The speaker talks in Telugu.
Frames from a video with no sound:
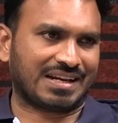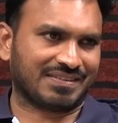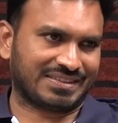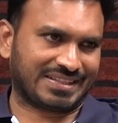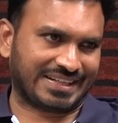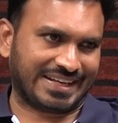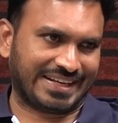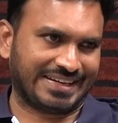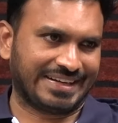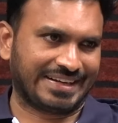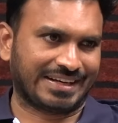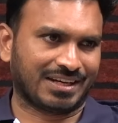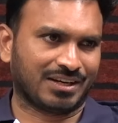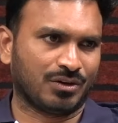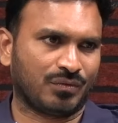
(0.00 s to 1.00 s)
సార్వత్రిక
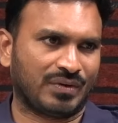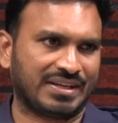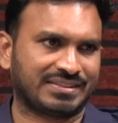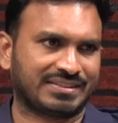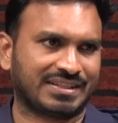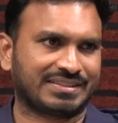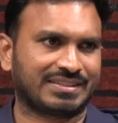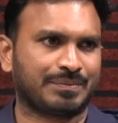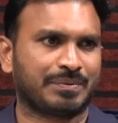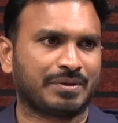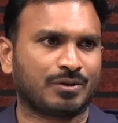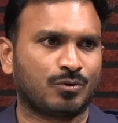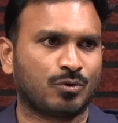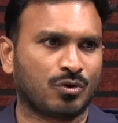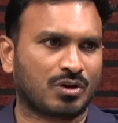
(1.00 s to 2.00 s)
ఎన్నికల్లో వైఎస్ఆర్సీపీ
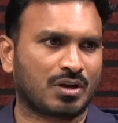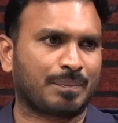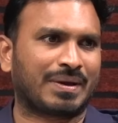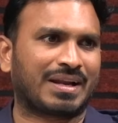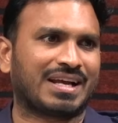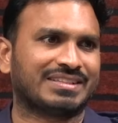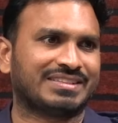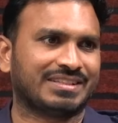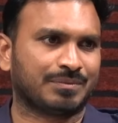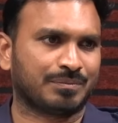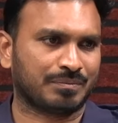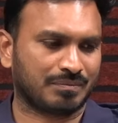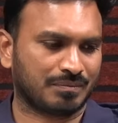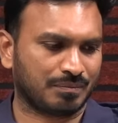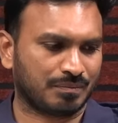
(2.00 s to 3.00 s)
ఘోర పరాజయం
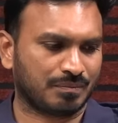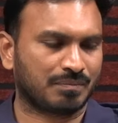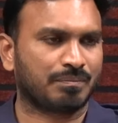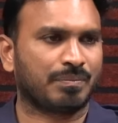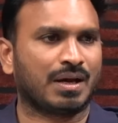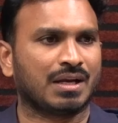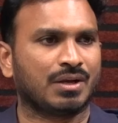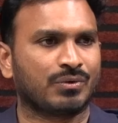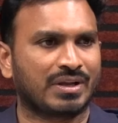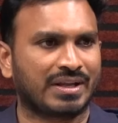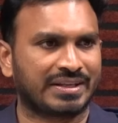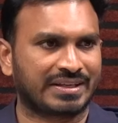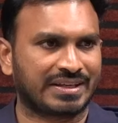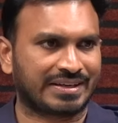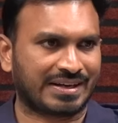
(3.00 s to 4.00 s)

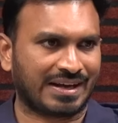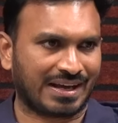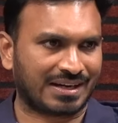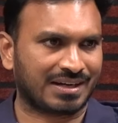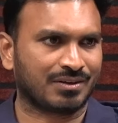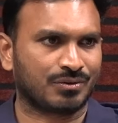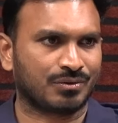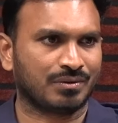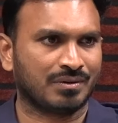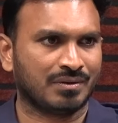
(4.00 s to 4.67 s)
పాలవడానికి కారణం